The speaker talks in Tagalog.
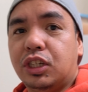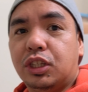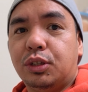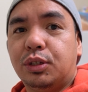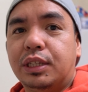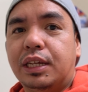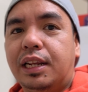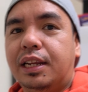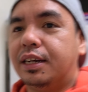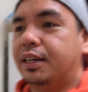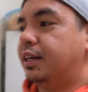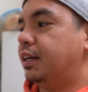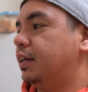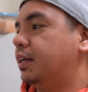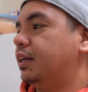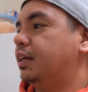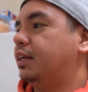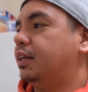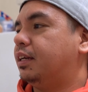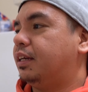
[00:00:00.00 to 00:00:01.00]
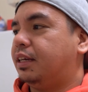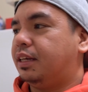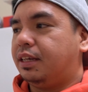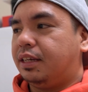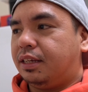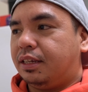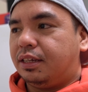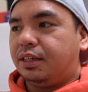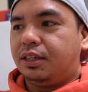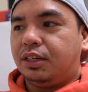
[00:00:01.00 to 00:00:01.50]
ito talaga.
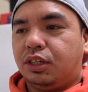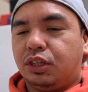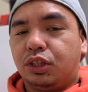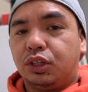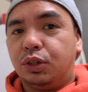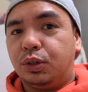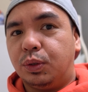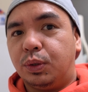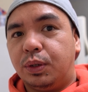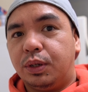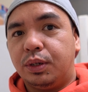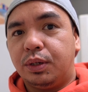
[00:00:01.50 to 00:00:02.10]
to